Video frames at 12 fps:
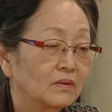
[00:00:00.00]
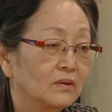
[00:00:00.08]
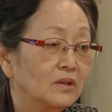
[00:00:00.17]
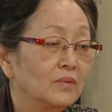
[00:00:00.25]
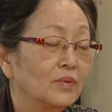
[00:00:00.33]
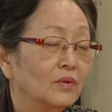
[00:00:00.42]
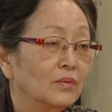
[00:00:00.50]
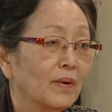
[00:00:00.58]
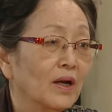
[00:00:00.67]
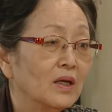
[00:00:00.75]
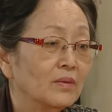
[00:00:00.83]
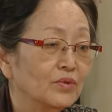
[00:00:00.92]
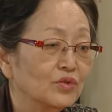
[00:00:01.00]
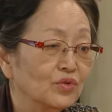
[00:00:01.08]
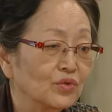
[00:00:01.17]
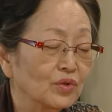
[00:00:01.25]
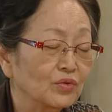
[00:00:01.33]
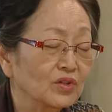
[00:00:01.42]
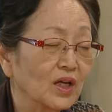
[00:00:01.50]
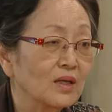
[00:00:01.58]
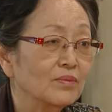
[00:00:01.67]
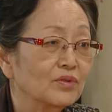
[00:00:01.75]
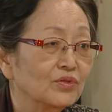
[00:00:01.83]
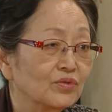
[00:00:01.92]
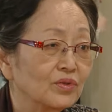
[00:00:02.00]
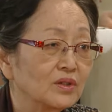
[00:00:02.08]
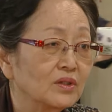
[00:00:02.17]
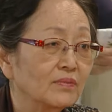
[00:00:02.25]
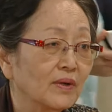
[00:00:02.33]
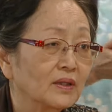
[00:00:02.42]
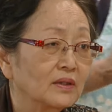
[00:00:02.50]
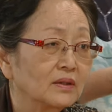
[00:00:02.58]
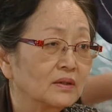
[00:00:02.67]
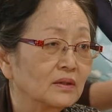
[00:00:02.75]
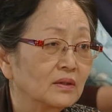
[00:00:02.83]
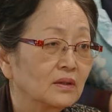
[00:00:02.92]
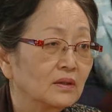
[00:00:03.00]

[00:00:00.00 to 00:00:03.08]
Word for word: 의복은 빨아 입을 수도 있고 사 입을 수도 있지만은